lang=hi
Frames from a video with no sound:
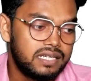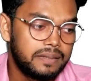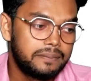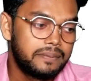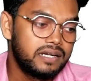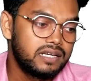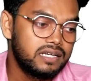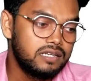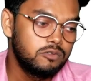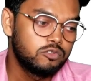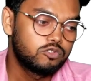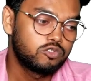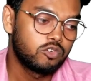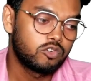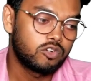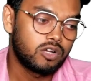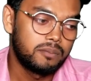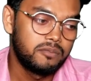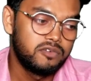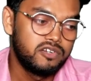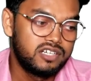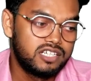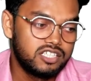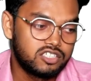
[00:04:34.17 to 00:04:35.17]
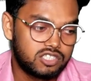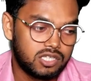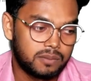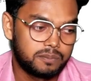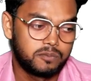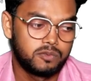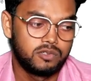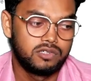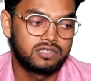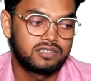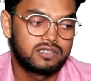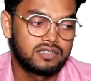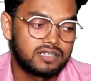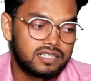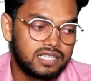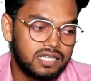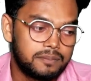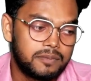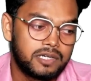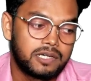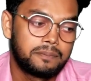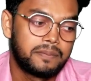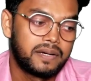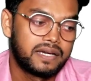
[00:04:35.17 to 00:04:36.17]
डेफिनेटली उसको कम्युनिटी सपोर्ट कर रही
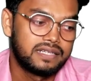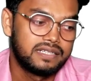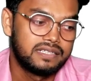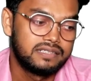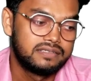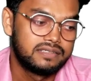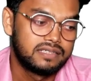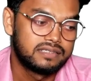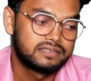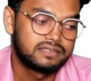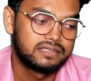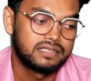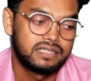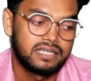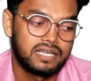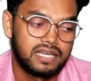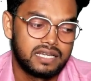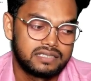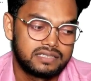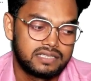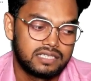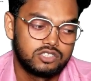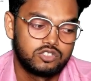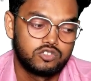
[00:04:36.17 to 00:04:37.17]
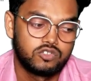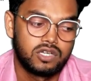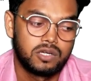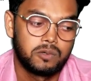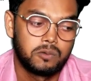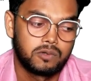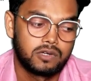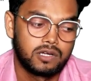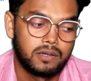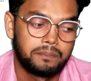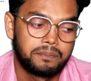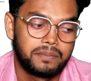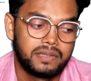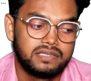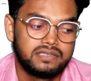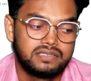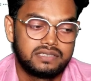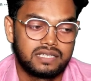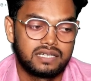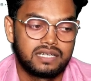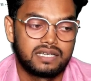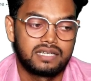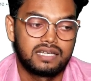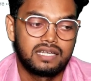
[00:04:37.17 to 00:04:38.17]
है बट बाइनेंस जैसे ऐसा जो है वो कंपनी
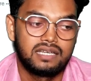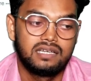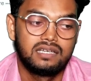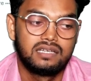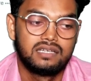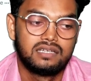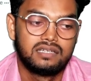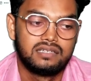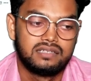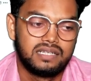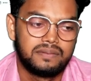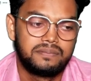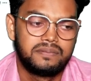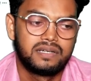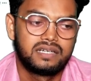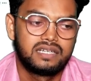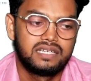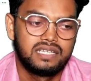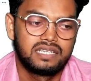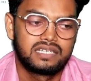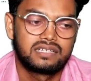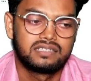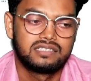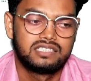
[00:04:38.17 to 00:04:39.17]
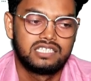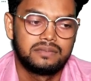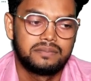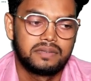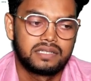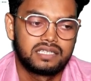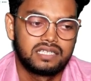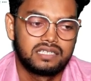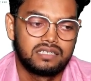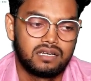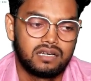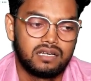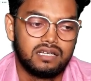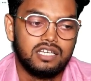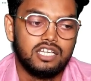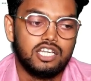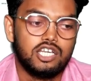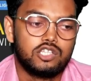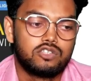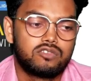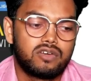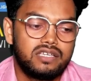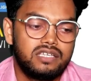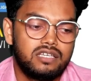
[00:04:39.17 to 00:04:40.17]
चलाना डेफिनेटली एक अच्छी बात है हाँ
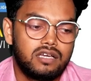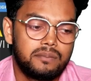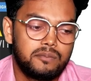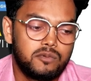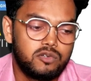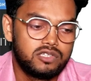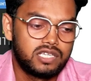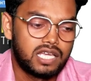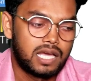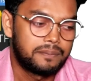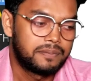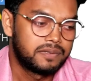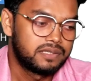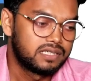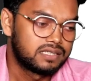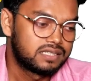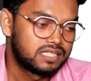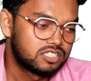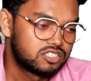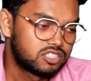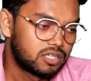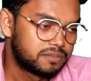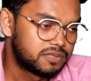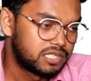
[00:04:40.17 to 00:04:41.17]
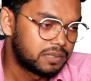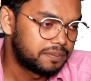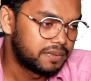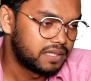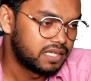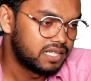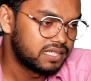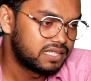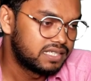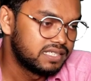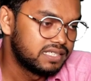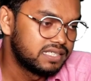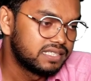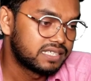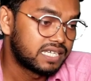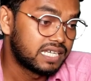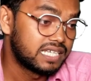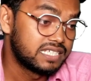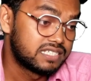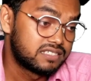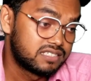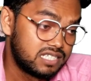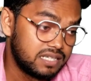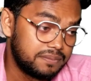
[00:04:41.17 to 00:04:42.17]
तो आइए हम लोग यहाँ पे देखते हैं सबसे पहले कि
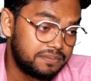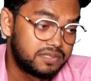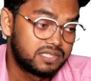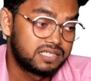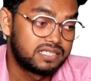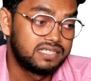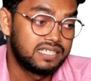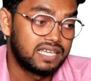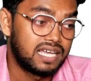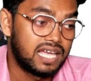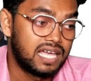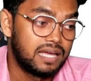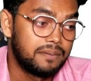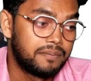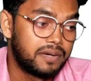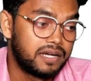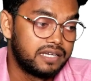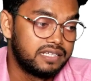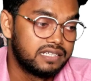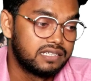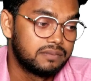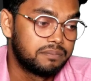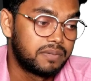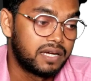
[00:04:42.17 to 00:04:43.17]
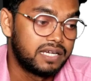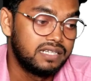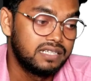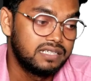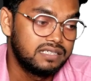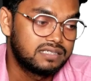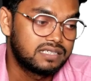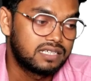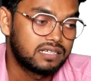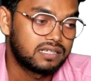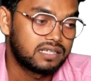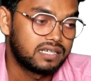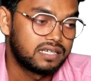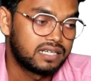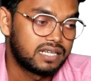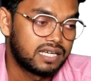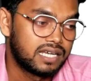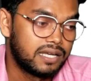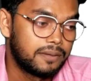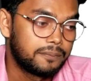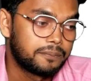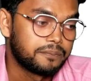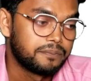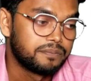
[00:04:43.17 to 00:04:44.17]
इनका स्टेप्स क्या है बाइनेंस बाइनेंस का
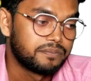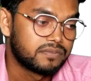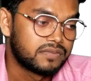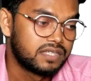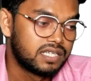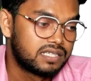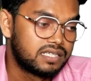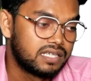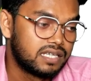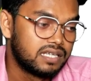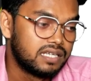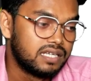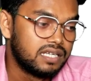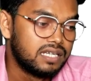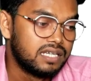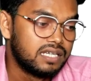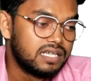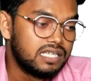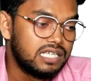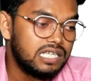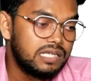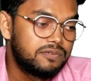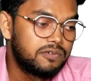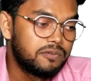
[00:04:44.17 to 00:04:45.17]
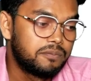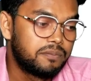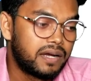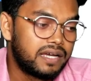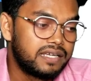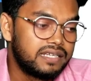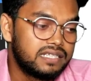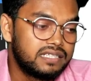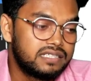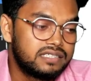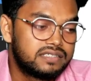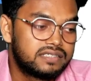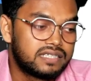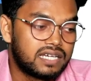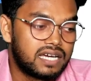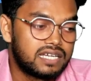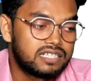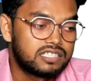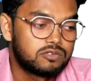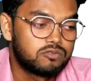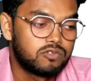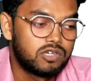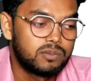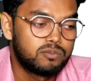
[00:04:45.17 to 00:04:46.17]
कहना है देखिए इफ बाइनेंस
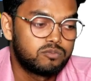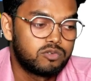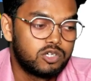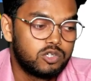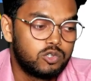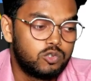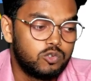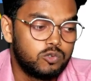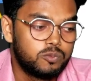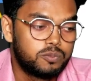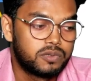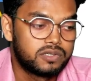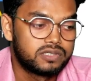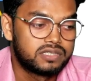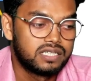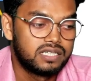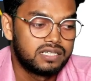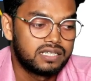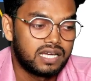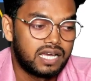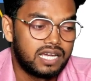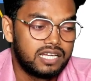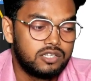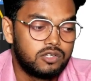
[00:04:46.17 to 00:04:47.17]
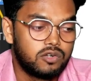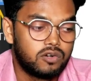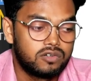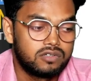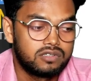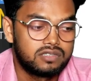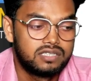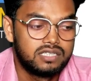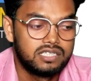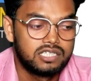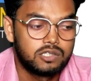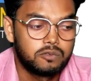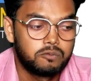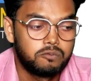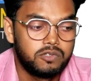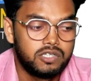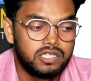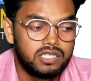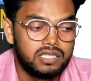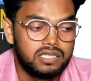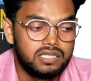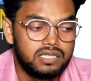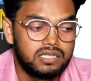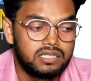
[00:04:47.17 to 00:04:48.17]
चार्ज 1.2 परसेंट आई डोंट थिंक
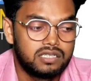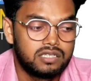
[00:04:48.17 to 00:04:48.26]
वी